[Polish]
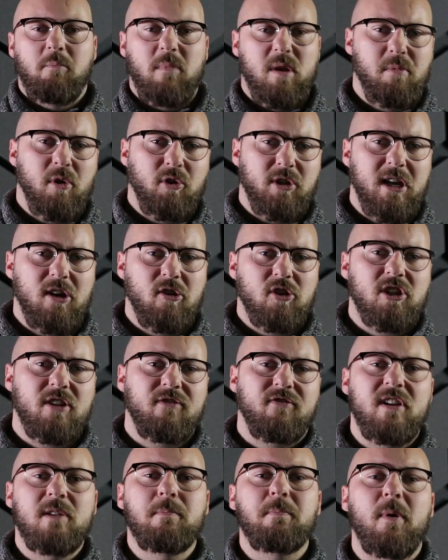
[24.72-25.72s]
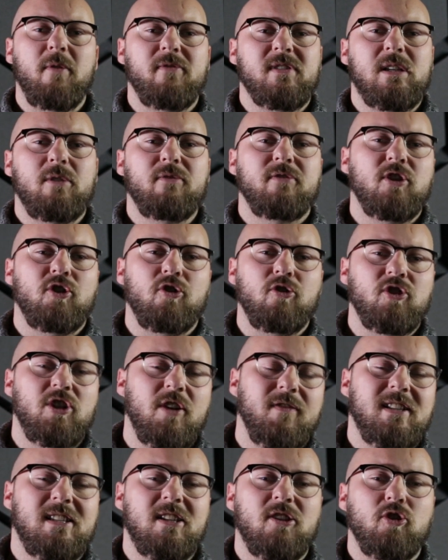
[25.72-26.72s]
Mimo tego, że film powstał w
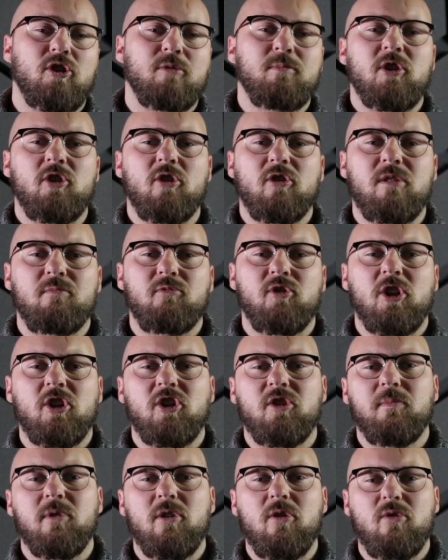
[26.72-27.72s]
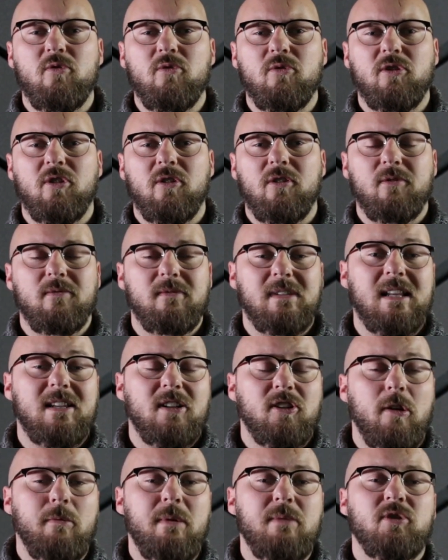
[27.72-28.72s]
1983 roku, to
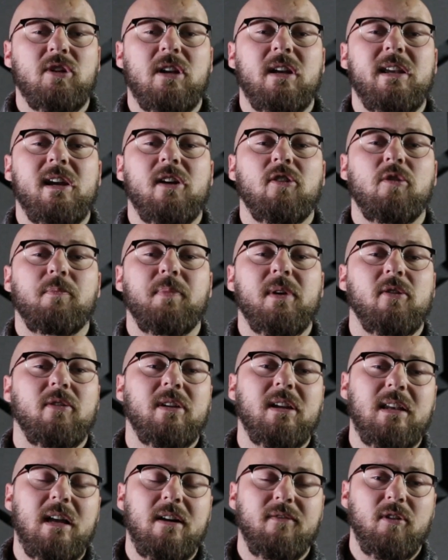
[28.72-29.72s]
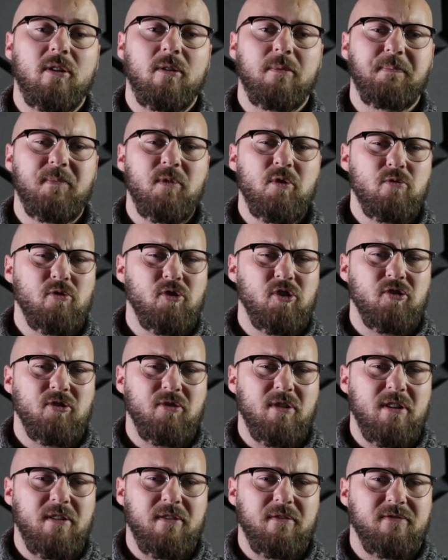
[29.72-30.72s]
natknąłem się na niego dopiero niedawno, już
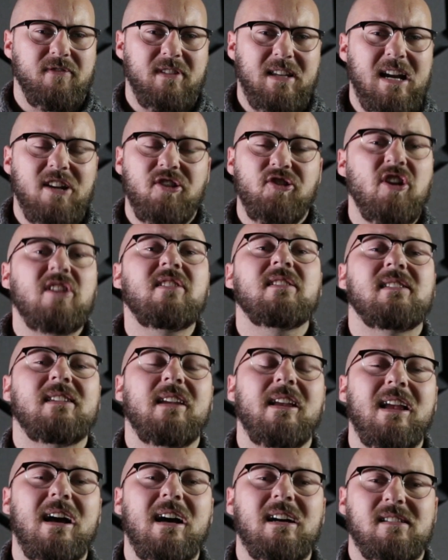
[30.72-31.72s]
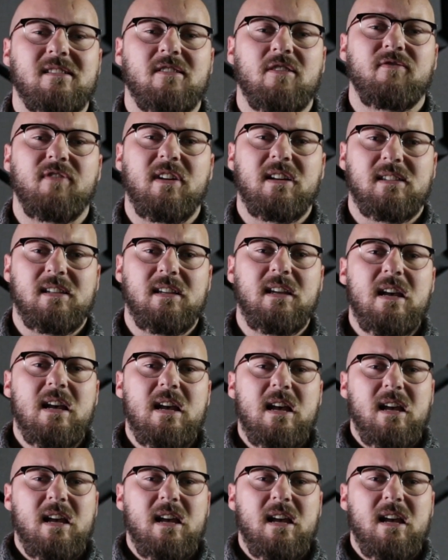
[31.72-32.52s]
e, w trakcie istnienia astrofazy.